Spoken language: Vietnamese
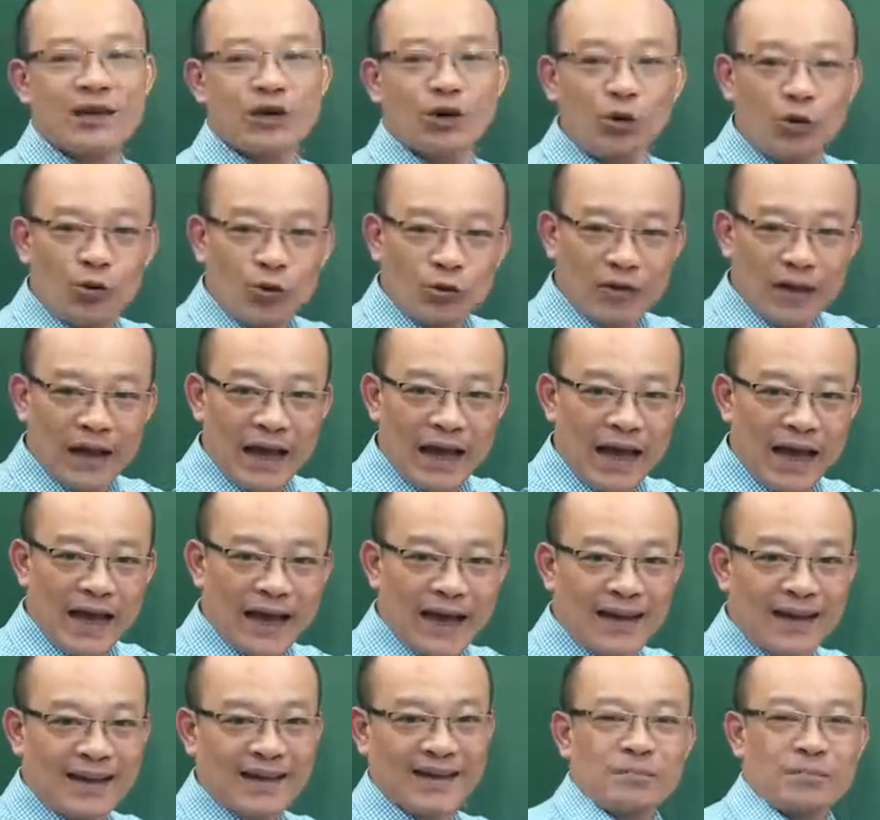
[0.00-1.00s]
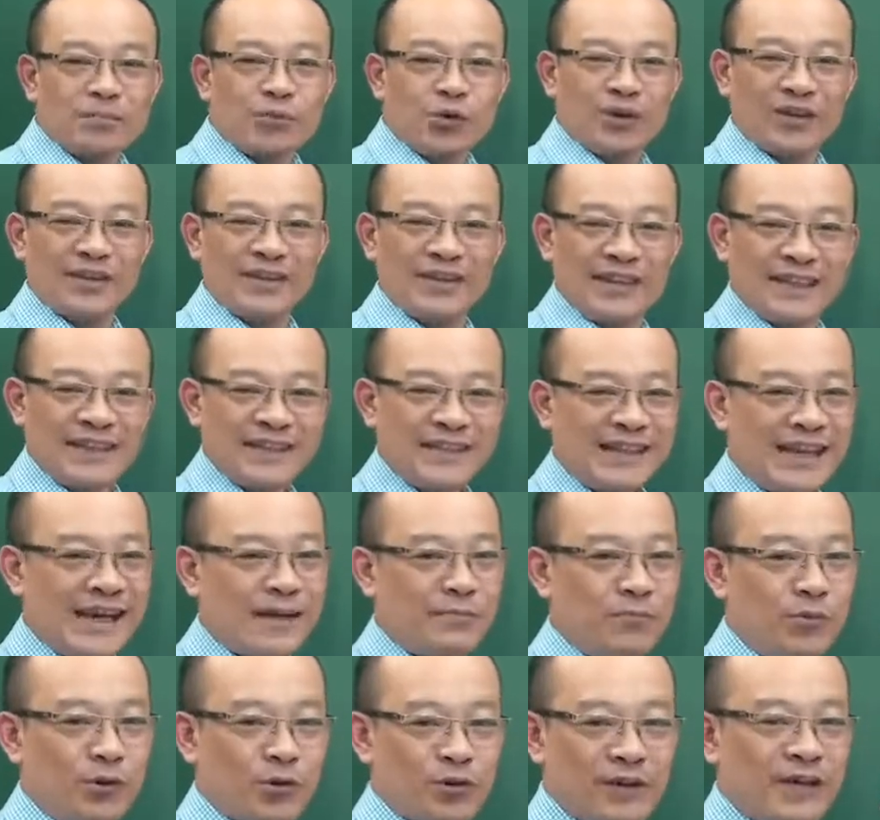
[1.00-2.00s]
đô la Muốn tính
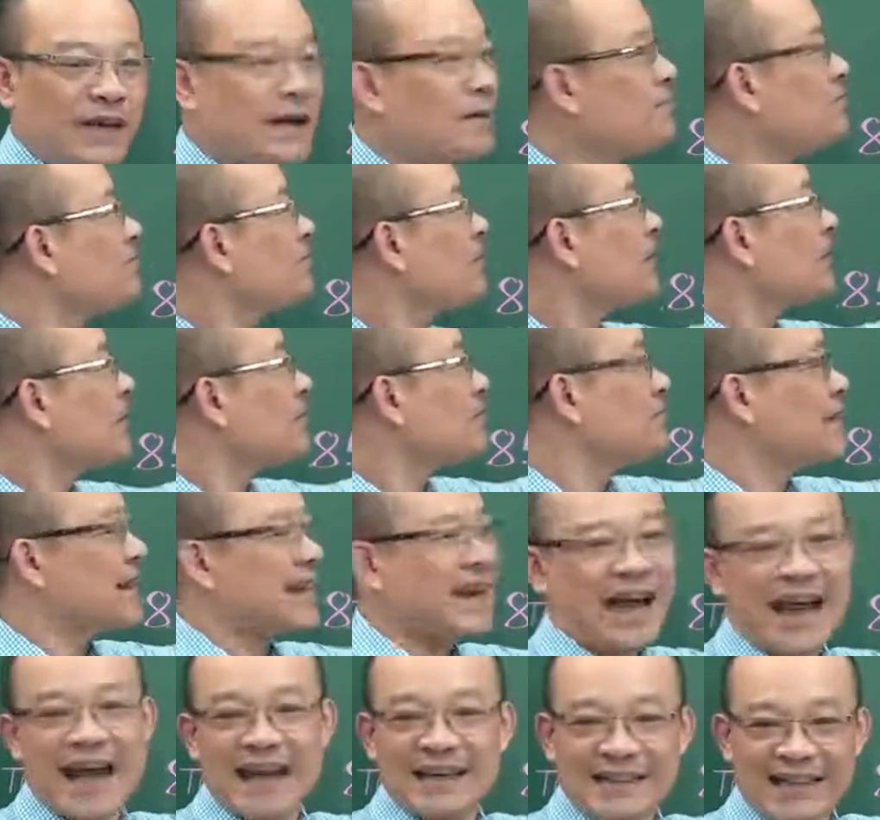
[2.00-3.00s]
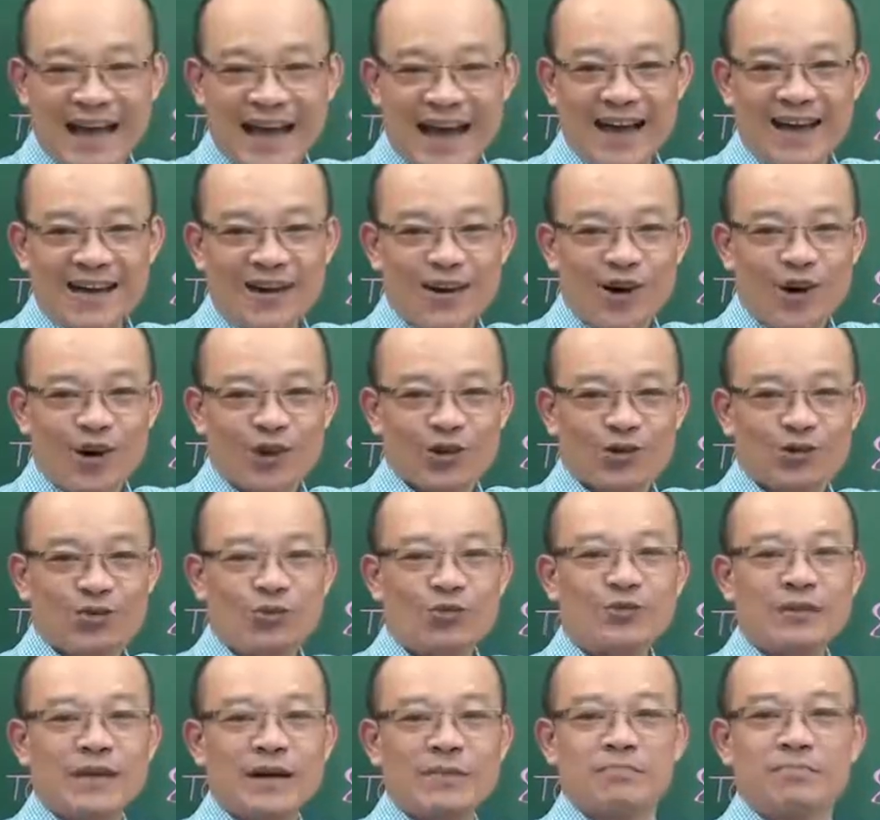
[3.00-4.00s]
xem một năm tức là 12 tháng họ
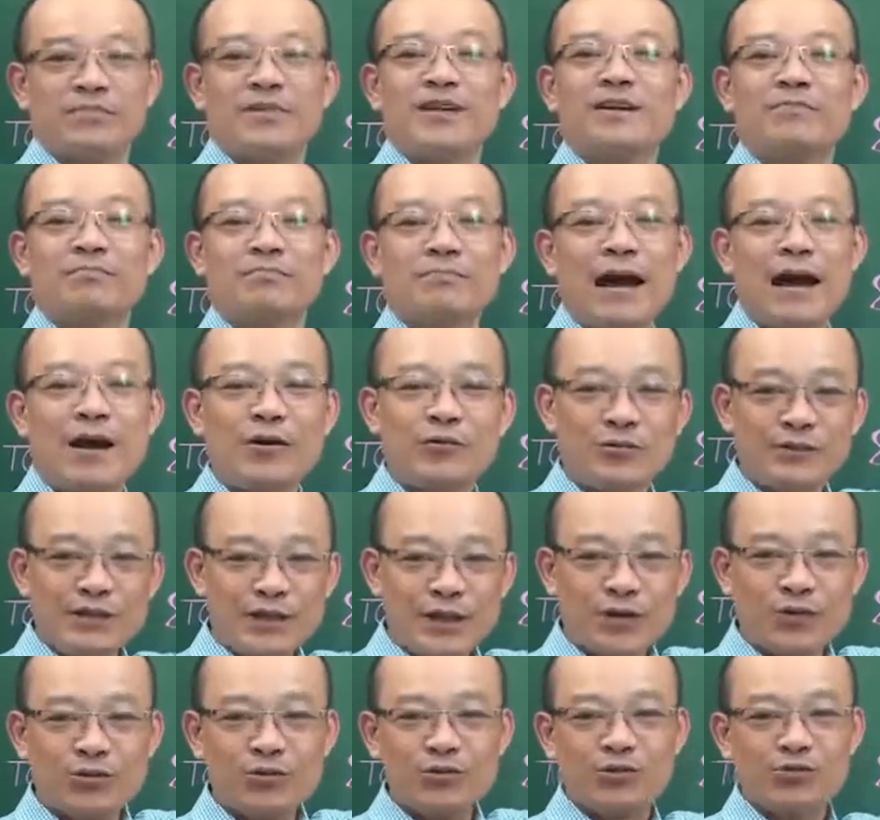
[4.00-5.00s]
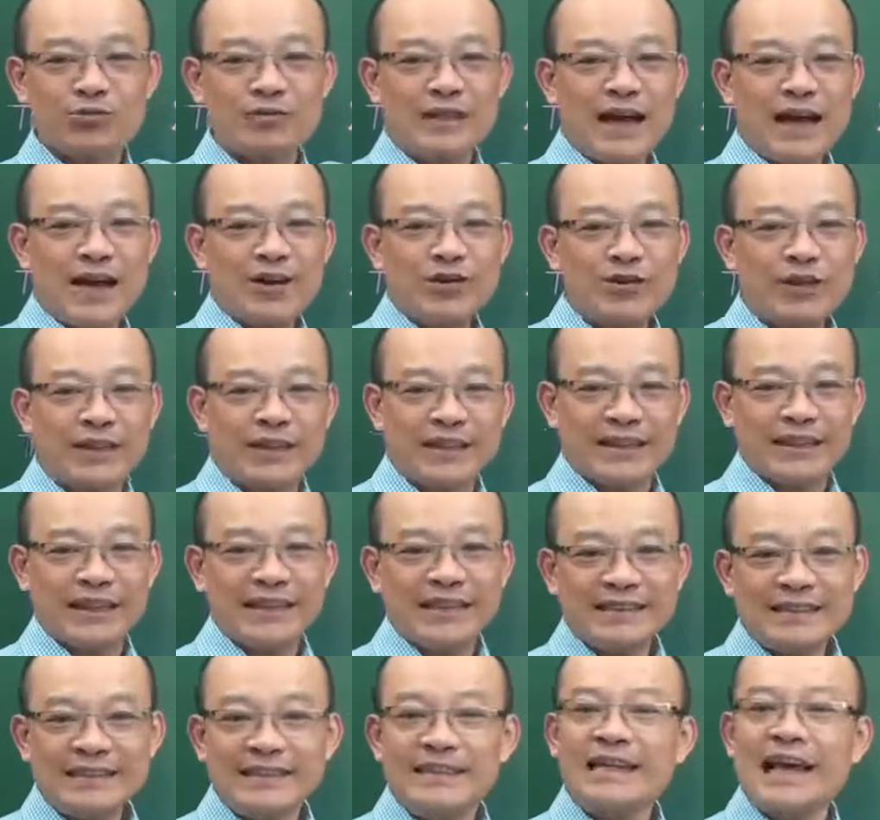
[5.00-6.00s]
thu nhập được bao nhiêu chúng ta có thể
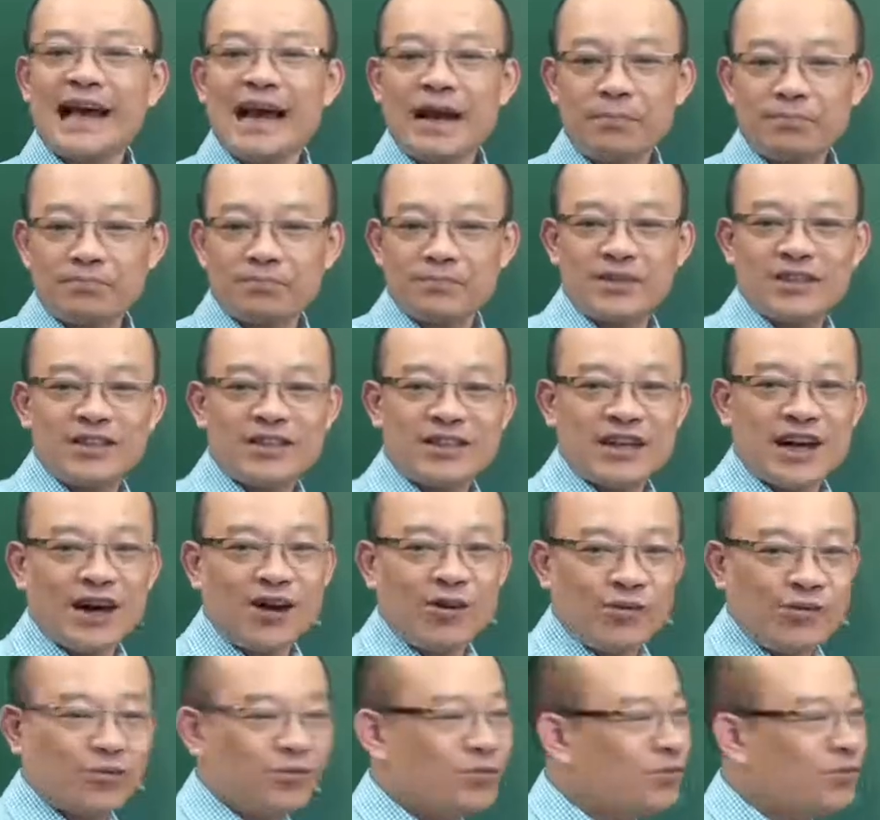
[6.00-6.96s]
tính nháp như sau